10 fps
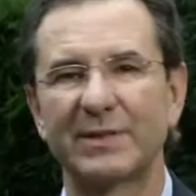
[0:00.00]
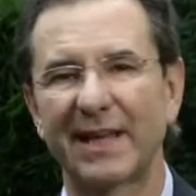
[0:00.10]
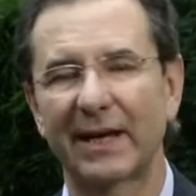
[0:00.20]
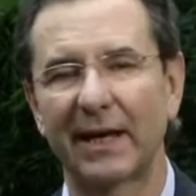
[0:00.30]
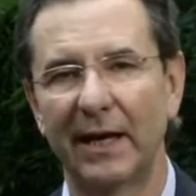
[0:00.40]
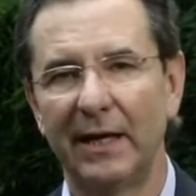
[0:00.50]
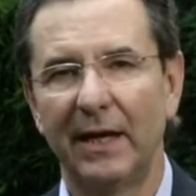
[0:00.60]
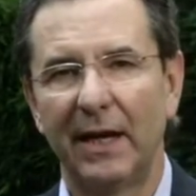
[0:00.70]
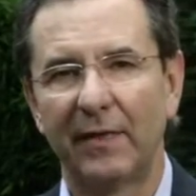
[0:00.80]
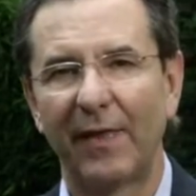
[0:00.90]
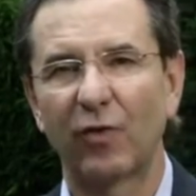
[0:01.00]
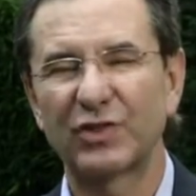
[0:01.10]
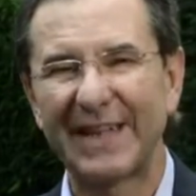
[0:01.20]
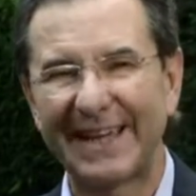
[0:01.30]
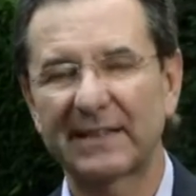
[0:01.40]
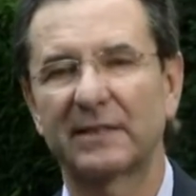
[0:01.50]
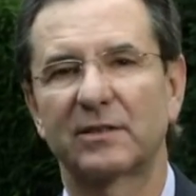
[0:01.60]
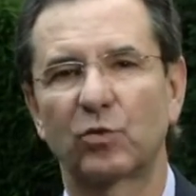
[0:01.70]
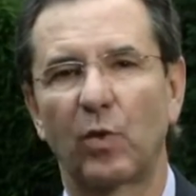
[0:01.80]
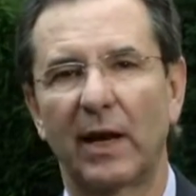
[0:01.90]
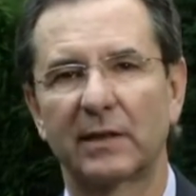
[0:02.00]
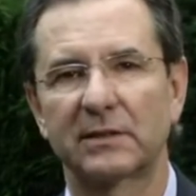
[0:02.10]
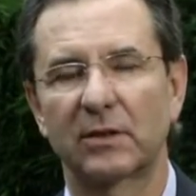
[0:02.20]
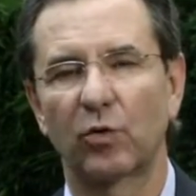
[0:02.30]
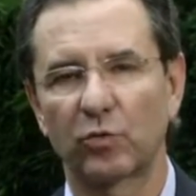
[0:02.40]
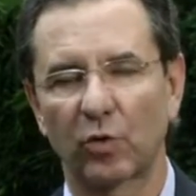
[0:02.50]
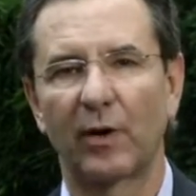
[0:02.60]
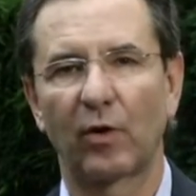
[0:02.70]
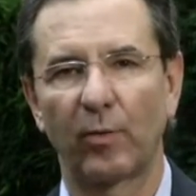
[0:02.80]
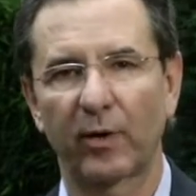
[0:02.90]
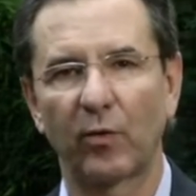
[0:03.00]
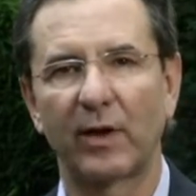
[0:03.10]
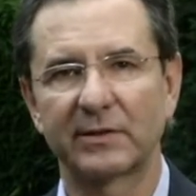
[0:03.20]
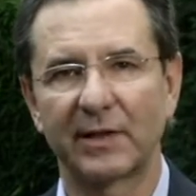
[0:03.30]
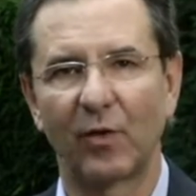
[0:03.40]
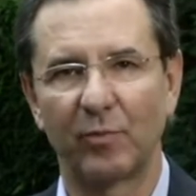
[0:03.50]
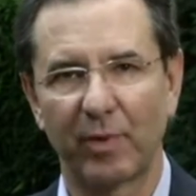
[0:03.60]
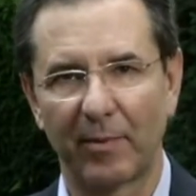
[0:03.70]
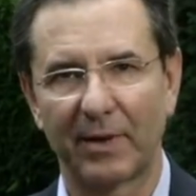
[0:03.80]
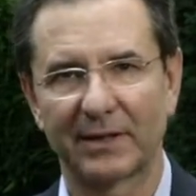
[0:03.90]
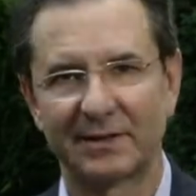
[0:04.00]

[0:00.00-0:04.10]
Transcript: cerca de 200 escuelas junto con el gobierno del Estado de Puebla.